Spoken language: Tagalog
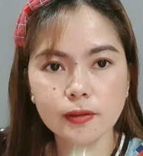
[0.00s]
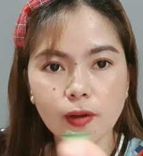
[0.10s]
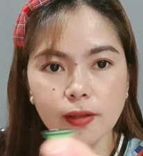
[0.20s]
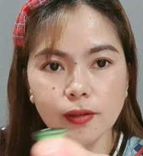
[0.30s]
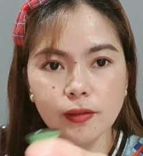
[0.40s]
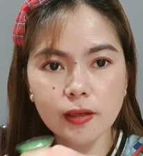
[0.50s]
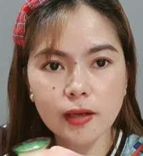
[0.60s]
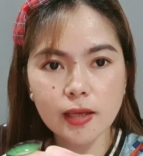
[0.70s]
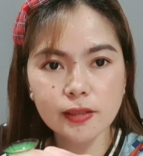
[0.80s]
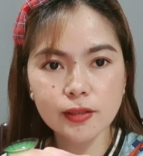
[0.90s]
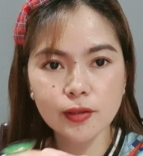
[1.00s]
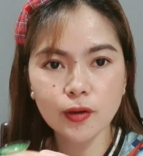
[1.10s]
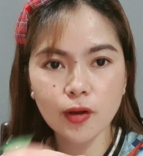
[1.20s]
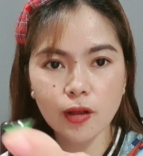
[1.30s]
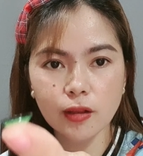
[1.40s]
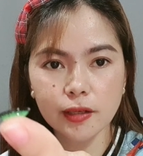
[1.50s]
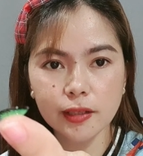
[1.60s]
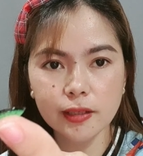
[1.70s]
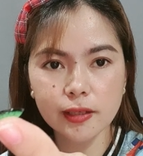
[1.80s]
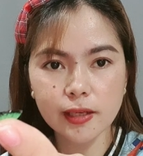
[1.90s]
so, ito na guys yung color
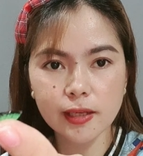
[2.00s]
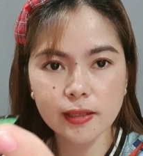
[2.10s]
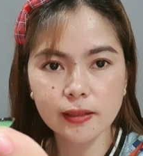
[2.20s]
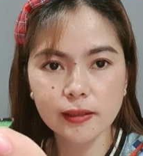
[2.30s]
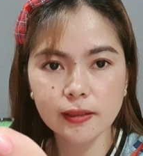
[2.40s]
green.